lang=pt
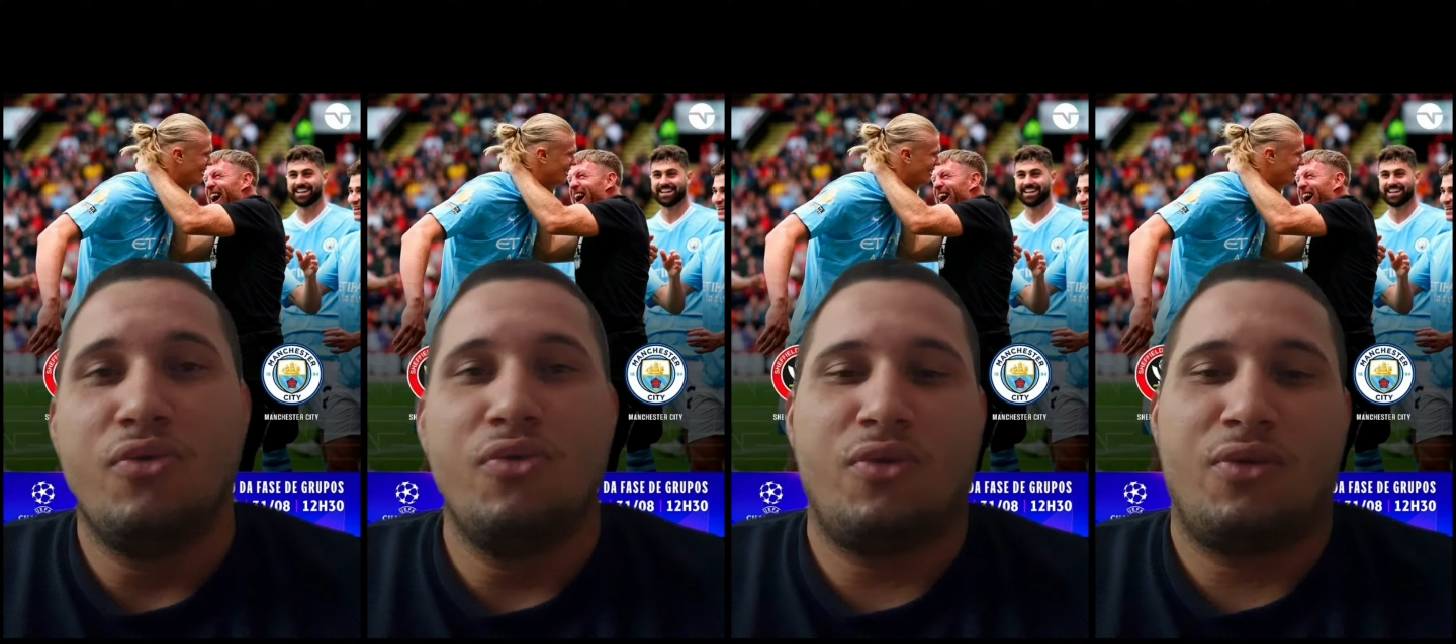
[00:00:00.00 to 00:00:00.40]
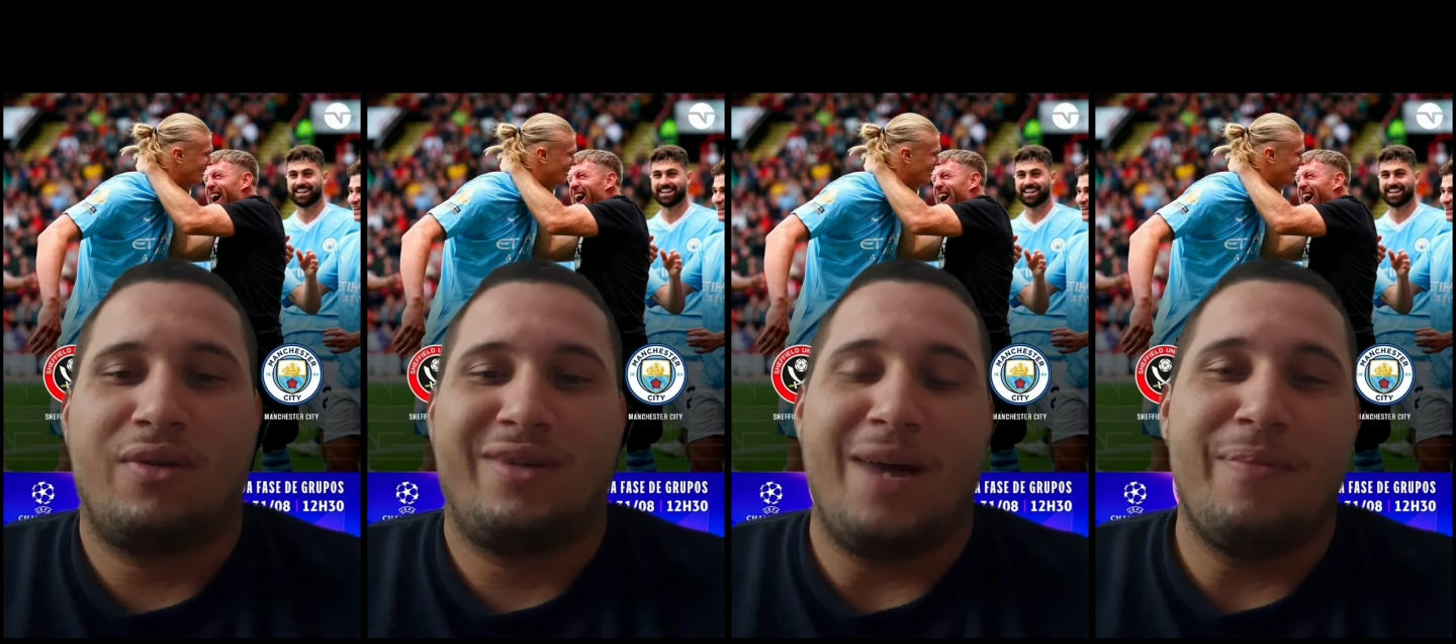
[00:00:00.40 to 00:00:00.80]
o
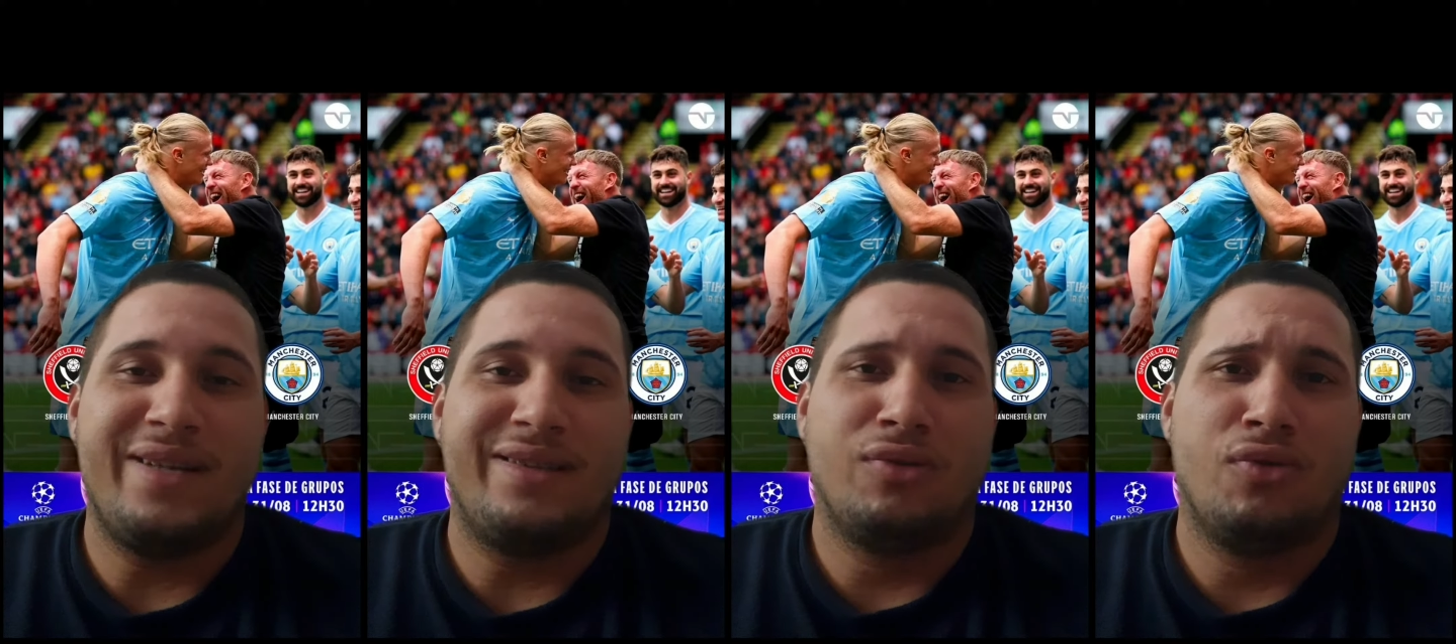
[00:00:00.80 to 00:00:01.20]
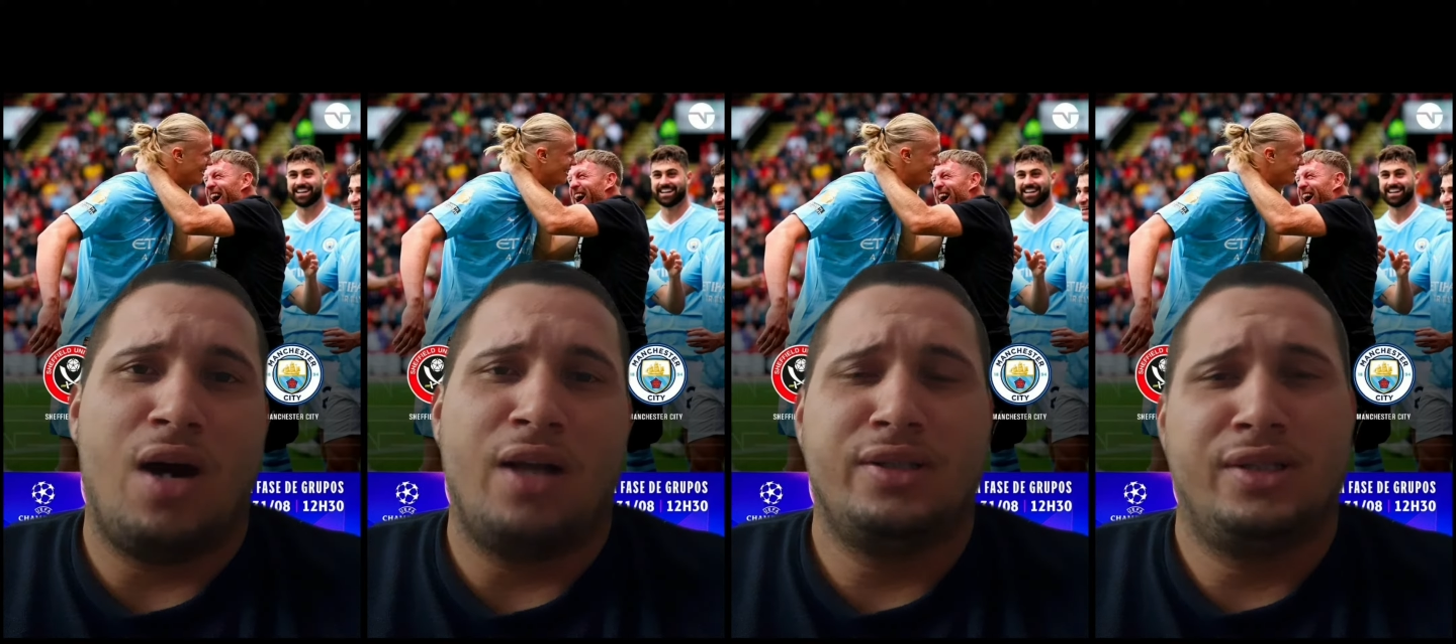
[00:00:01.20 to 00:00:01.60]
cabeceu do
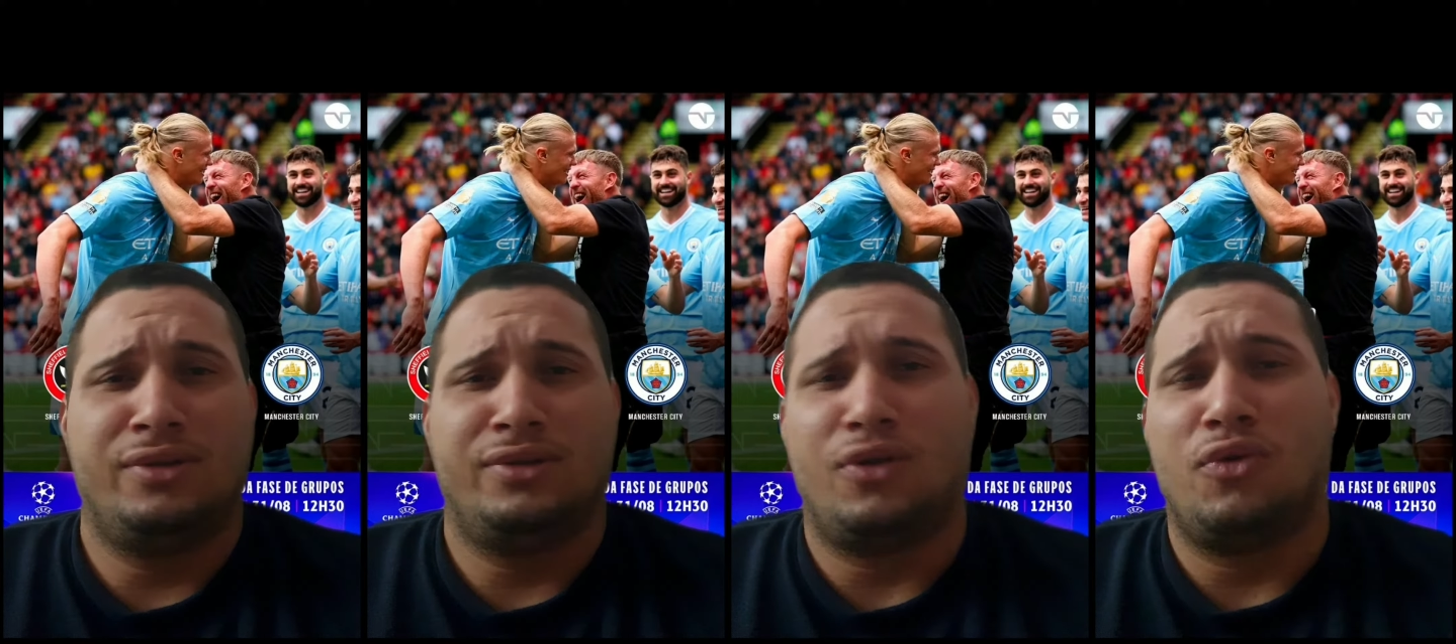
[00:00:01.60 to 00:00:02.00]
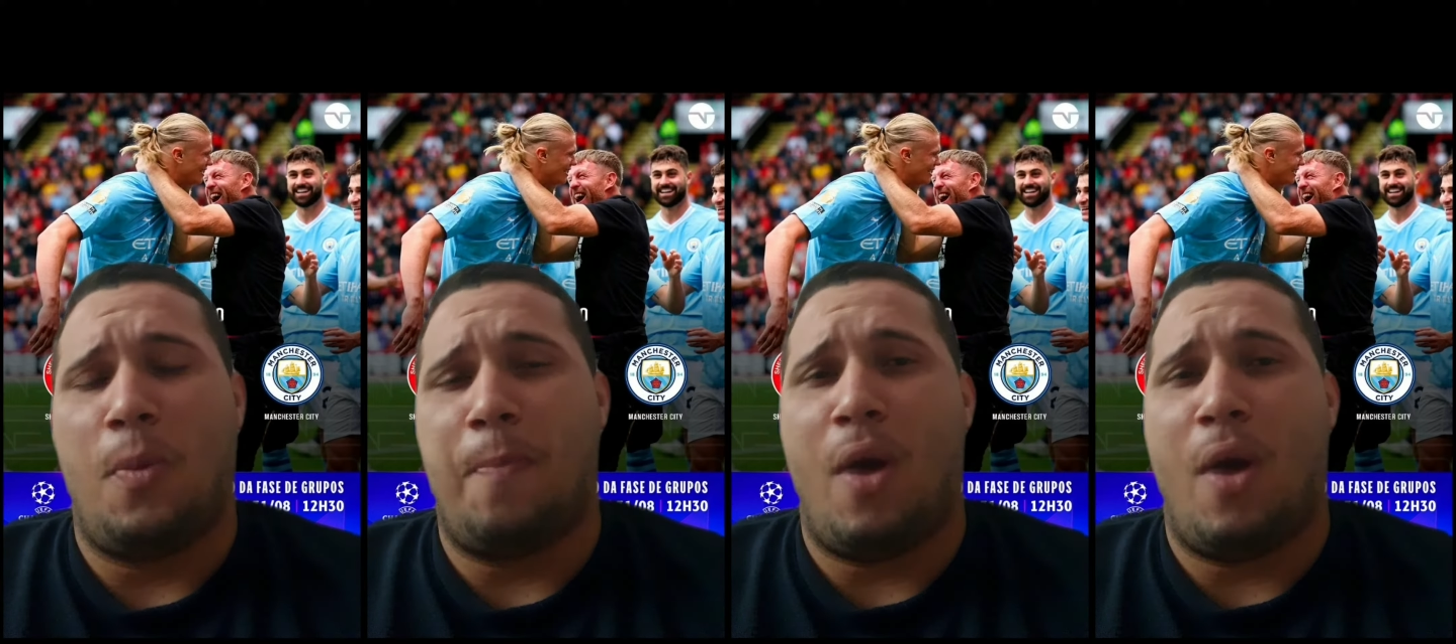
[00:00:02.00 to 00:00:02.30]
Haaland no segundo